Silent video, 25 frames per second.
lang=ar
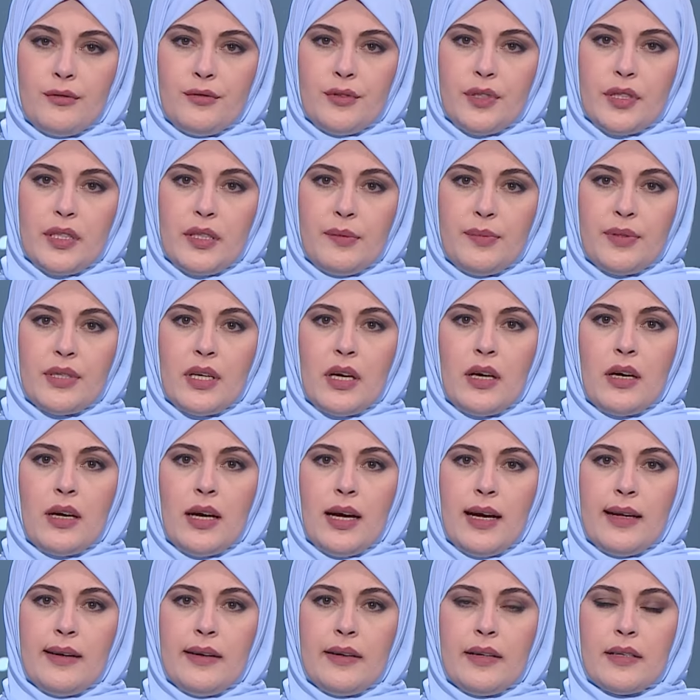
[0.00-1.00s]
في ليبيا
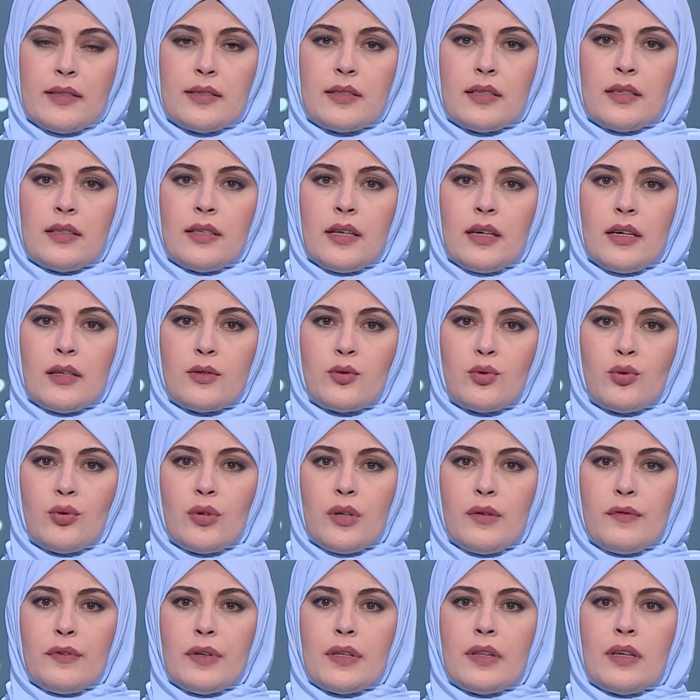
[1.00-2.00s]
أعلنت
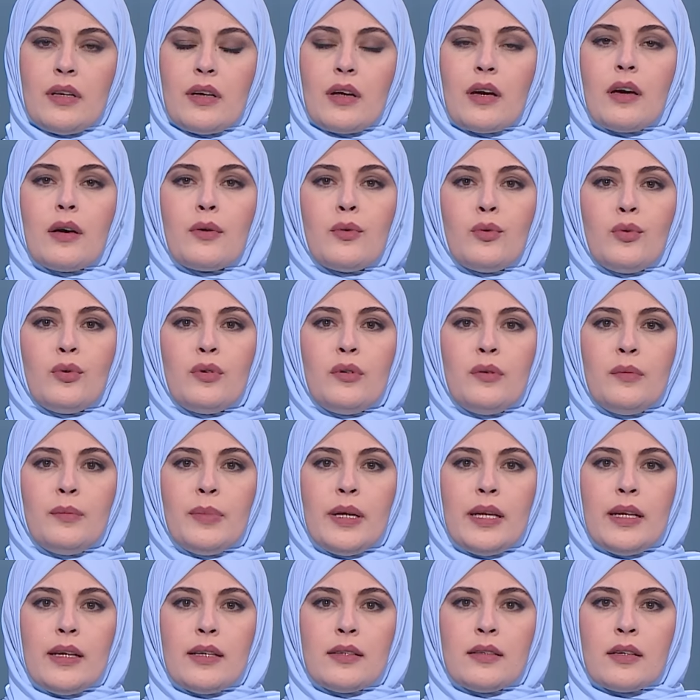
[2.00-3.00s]
إدارة إنفاذ القانون
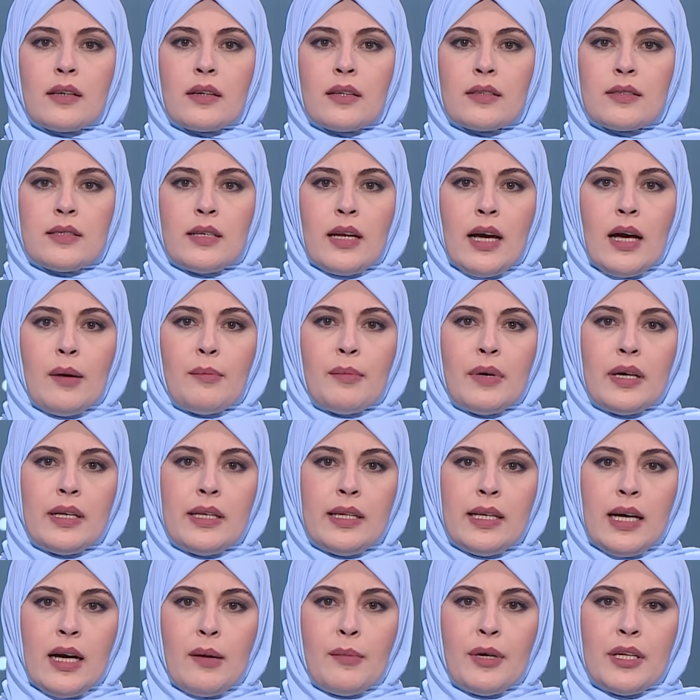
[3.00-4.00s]
بالإدارة العامة
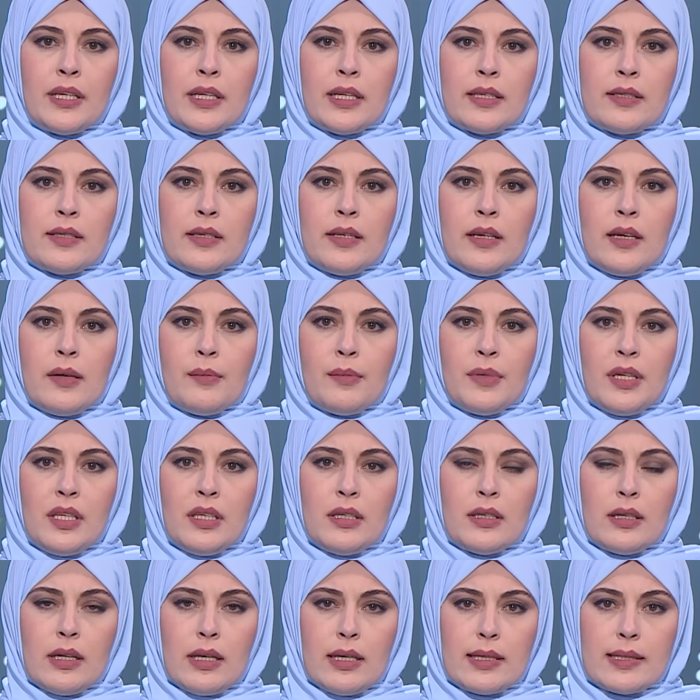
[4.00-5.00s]
للعملية
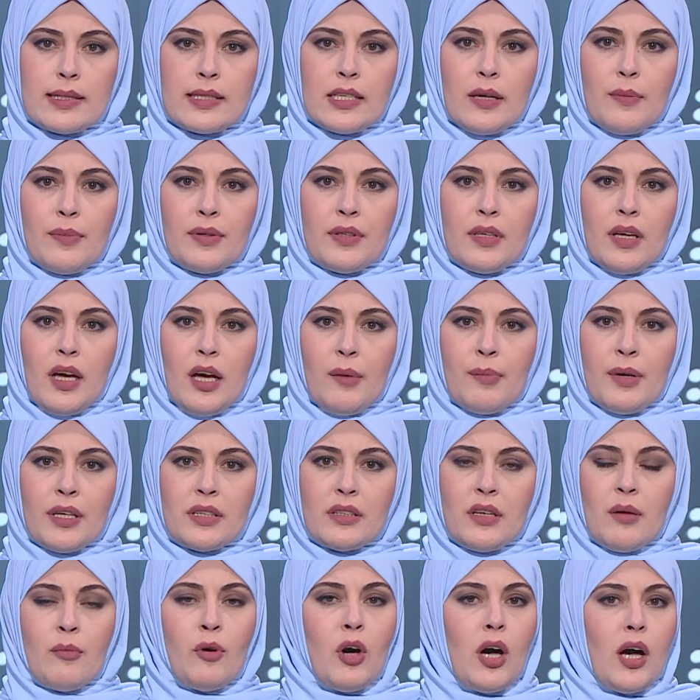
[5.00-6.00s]
الأمنية السبت
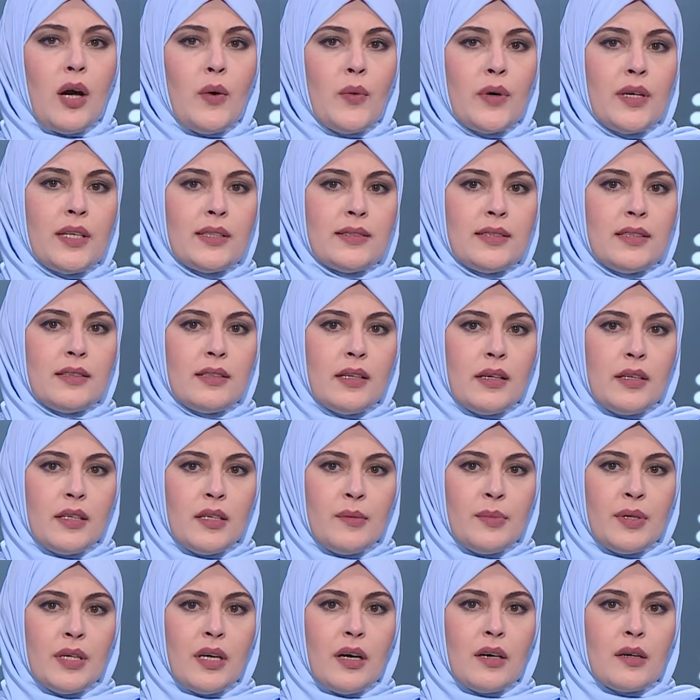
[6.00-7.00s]
إحباط محاولة
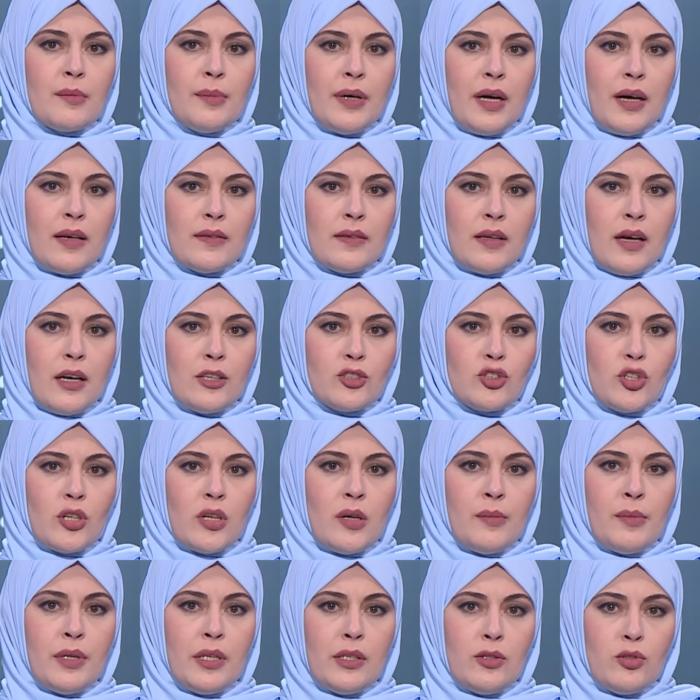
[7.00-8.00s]
تهريب
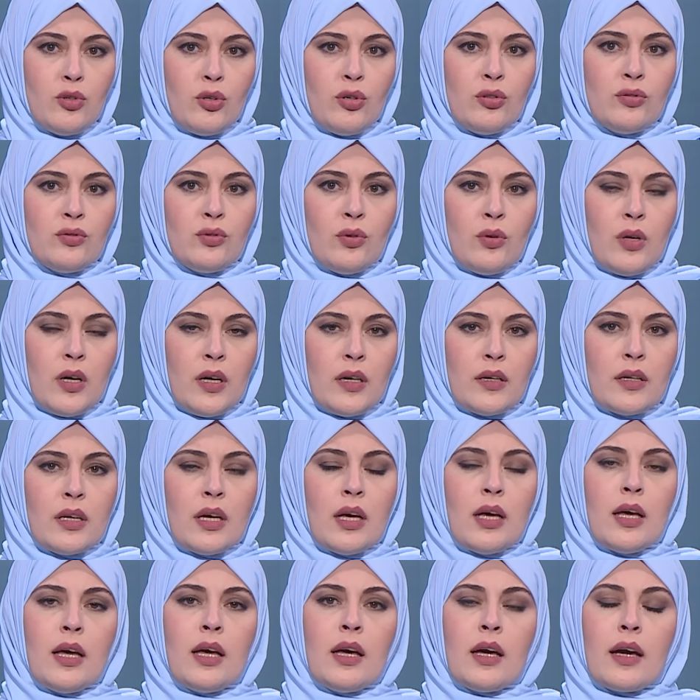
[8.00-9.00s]
14 مليون دولار
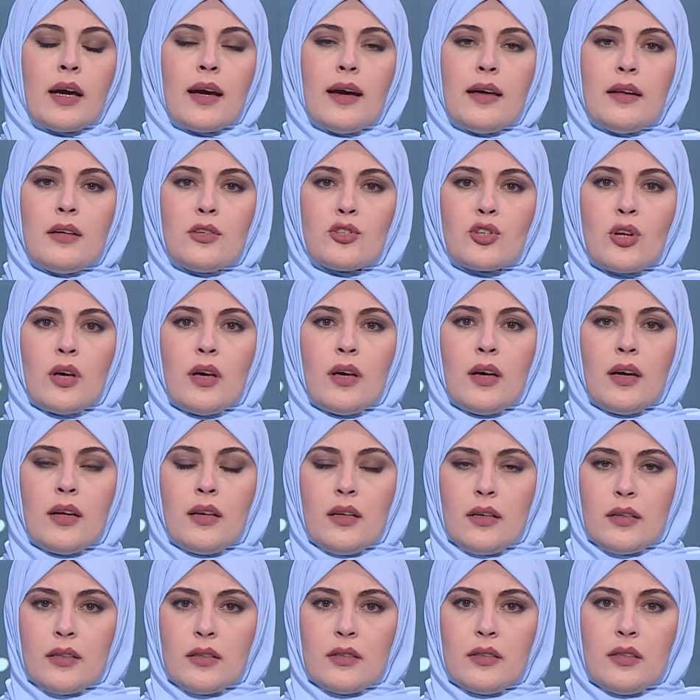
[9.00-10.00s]
خارج
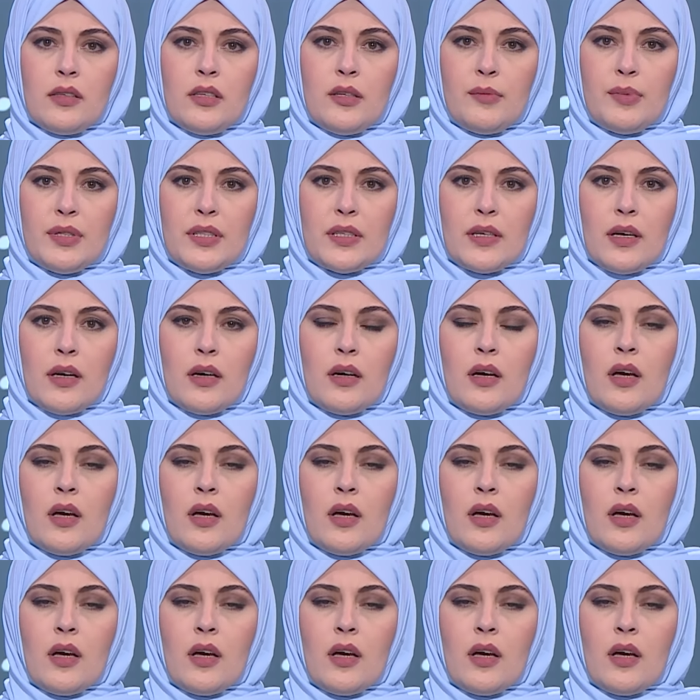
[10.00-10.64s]
الأراضي الليبية